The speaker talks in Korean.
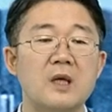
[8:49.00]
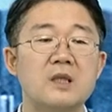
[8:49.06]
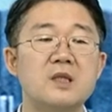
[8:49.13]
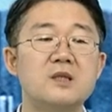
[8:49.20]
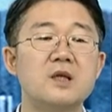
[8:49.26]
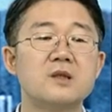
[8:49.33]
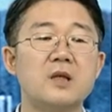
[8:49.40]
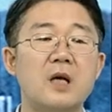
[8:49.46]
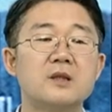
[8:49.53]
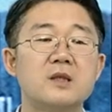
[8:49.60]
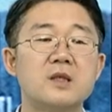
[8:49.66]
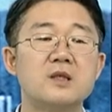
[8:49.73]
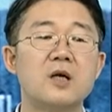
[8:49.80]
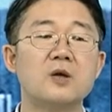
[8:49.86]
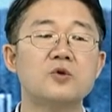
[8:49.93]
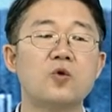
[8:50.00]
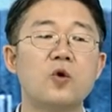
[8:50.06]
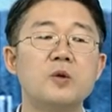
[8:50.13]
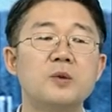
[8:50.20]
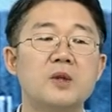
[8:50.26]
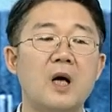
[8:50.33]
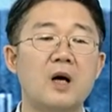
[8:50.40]
이제 사실 시장
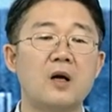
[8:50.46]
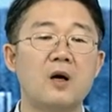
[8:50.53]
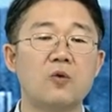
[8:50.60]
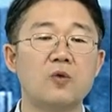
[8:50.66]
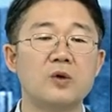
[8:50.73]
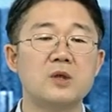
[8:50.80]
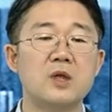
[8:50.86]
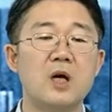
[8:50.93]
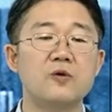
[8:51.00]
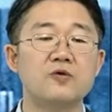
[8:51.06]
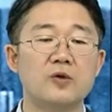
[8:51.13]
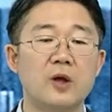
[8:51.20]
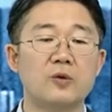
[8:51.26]
초입이다라고 이해할 수가